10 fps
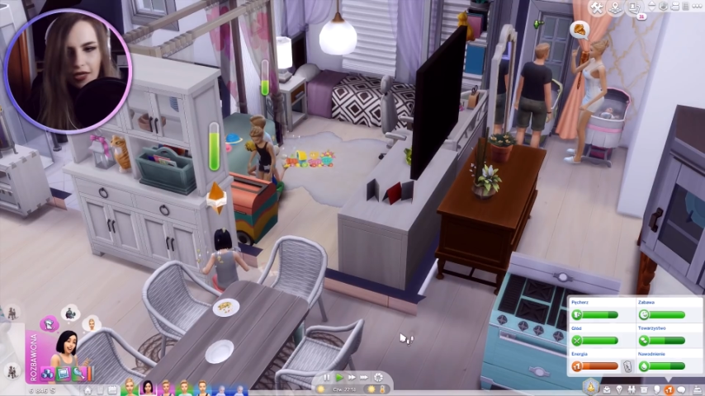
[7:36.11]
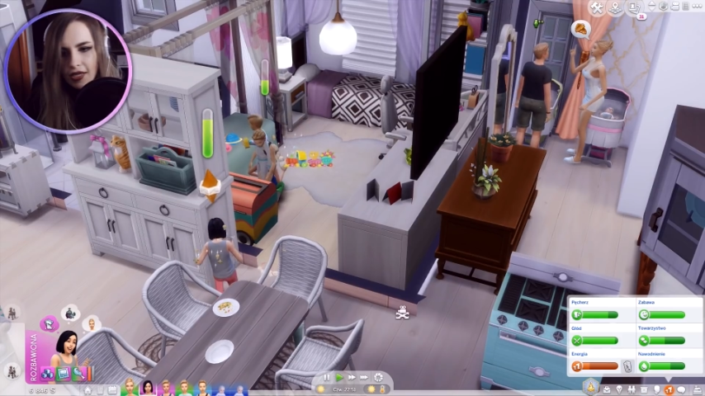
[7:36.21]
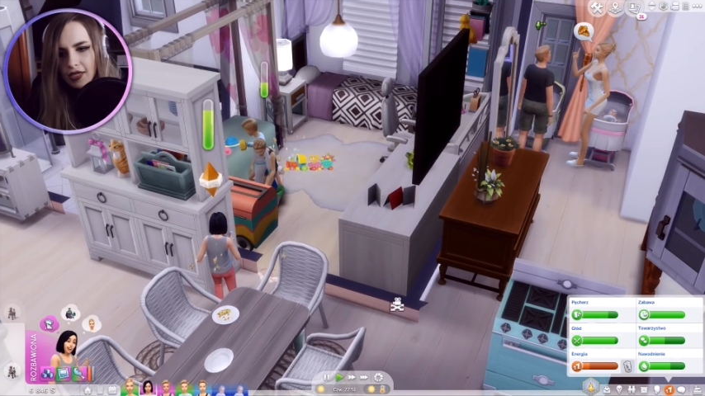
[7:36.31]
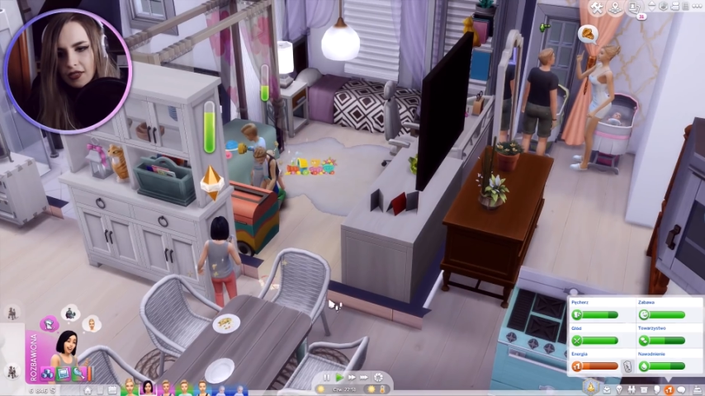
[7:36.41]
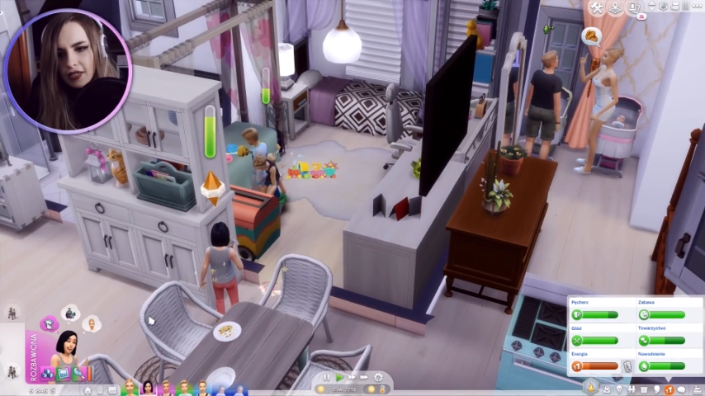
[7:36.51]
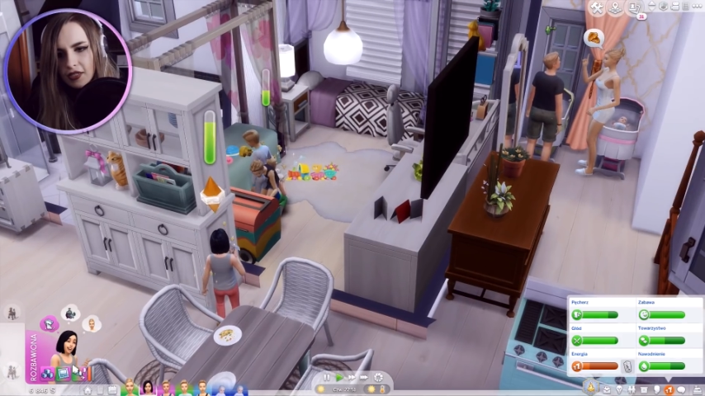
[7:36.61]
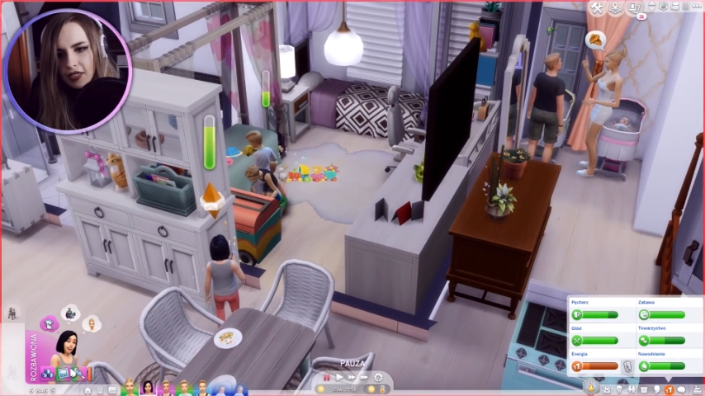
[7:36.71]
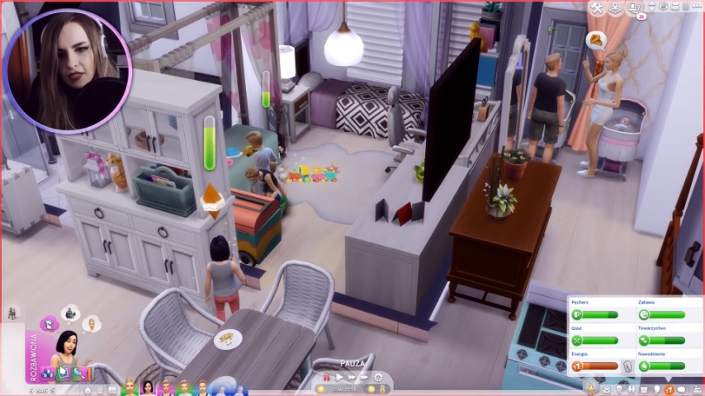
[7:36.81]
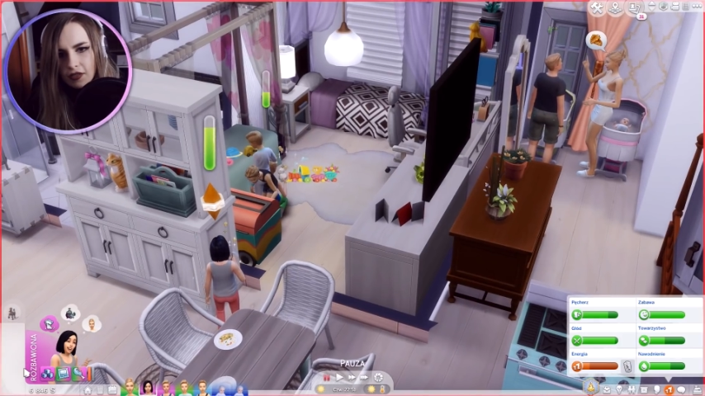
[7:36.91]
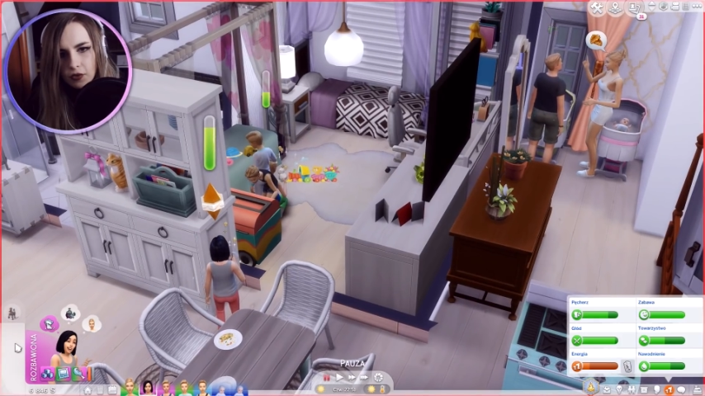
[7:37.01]
A, nie,
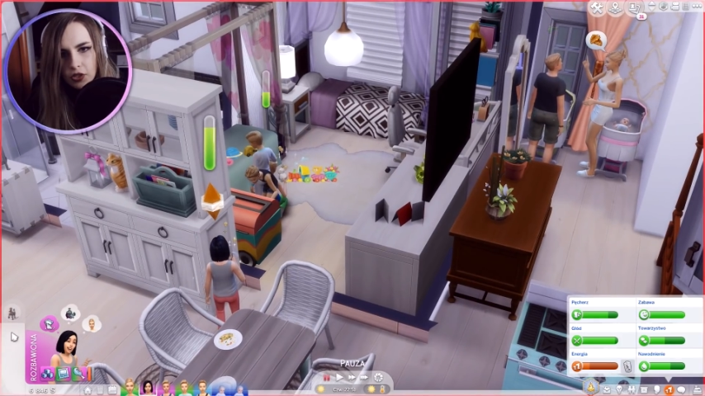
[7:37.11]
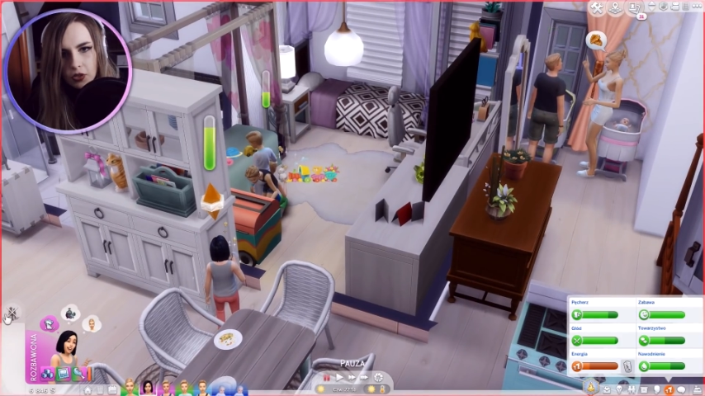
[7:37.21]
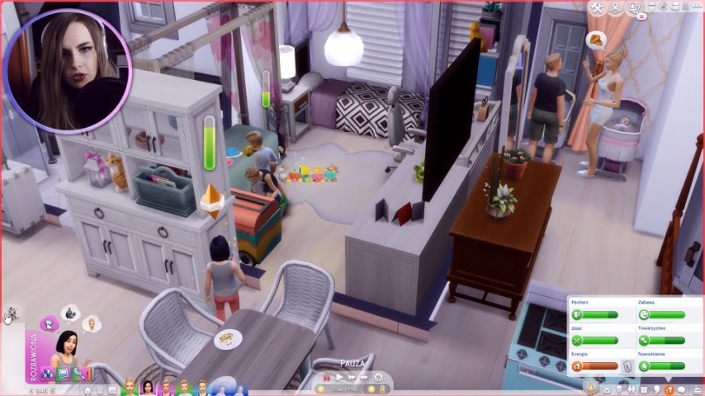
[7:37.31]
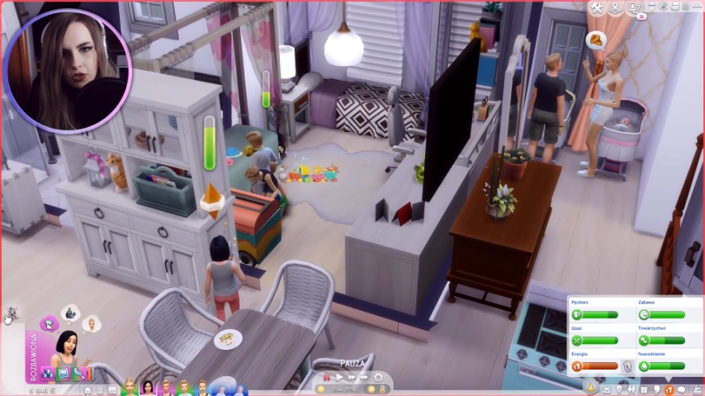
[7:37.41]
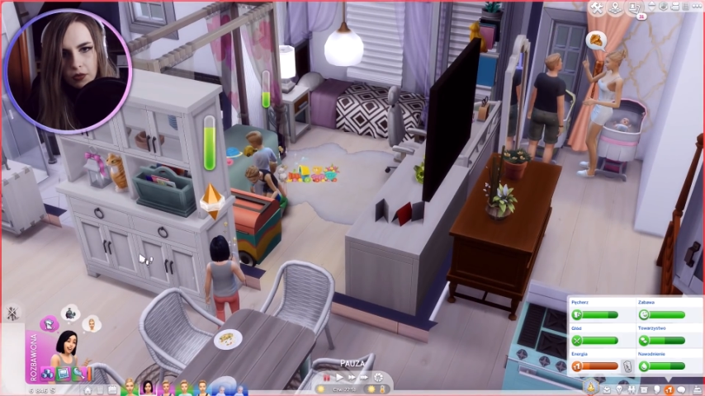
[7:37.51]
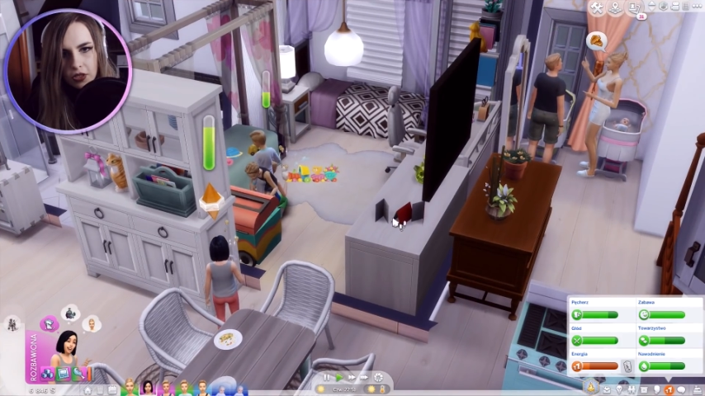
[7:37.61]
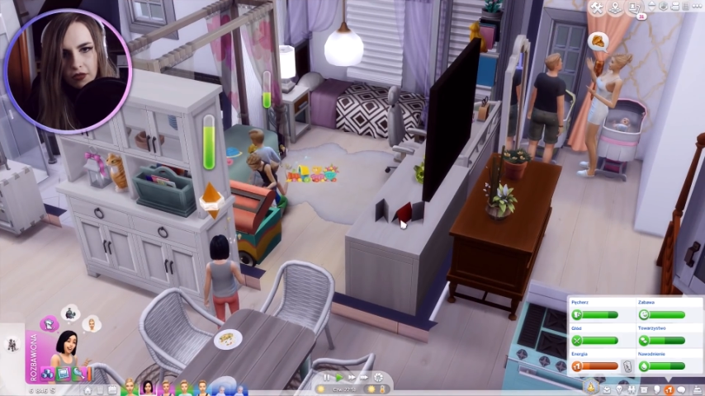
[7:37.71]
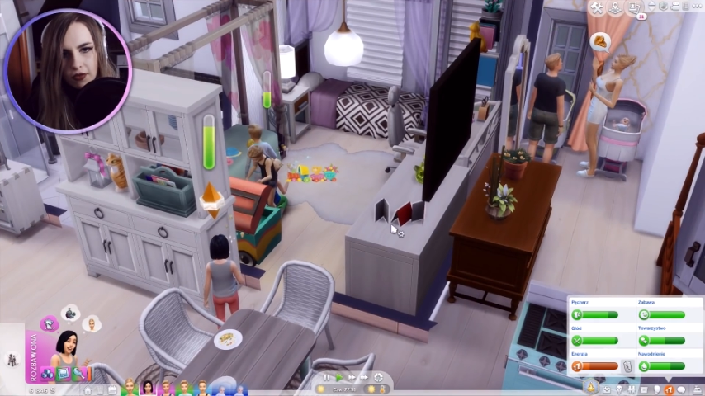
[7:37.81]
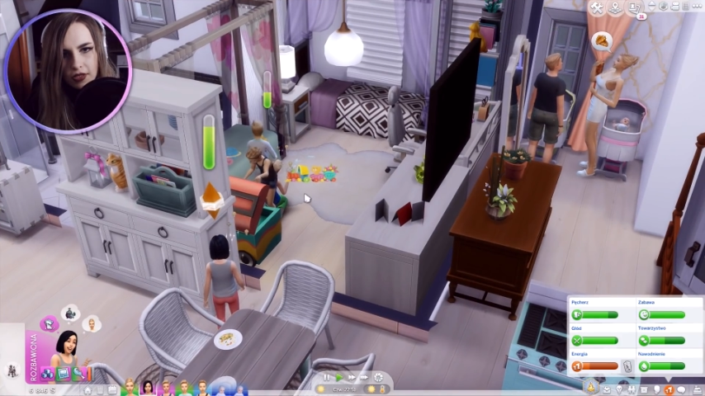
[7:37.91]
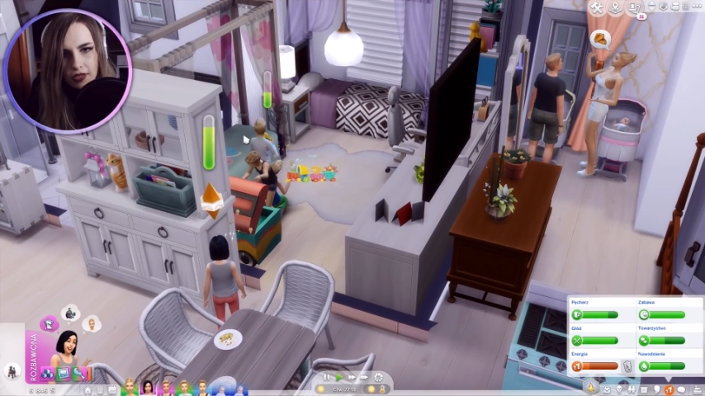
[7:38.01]
nie, ty już się czujesz
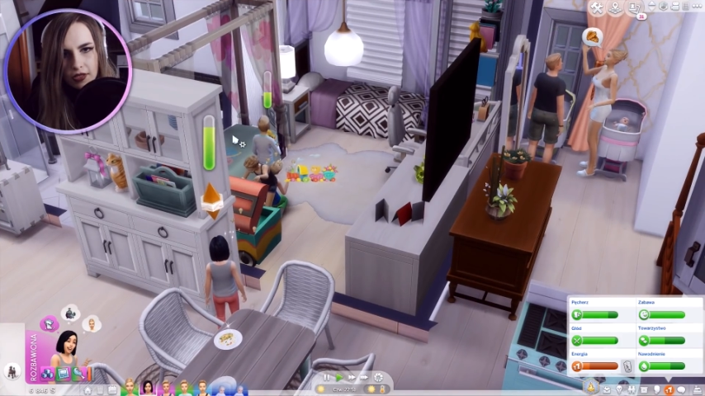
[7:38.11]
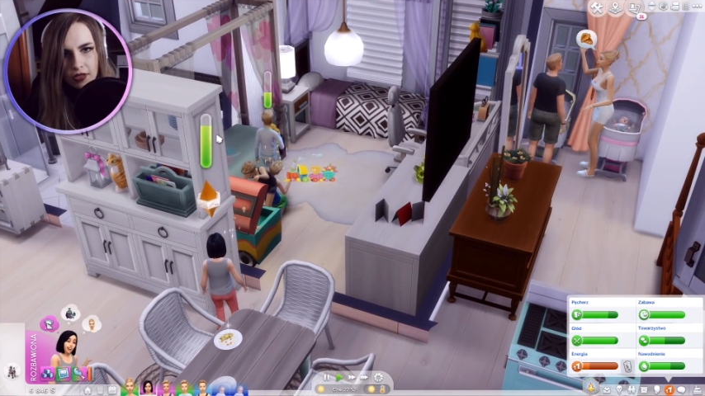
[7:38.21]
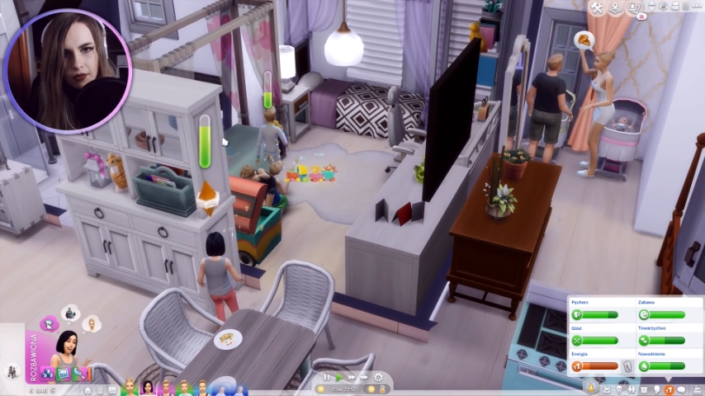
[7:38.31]
dobrze, więc y,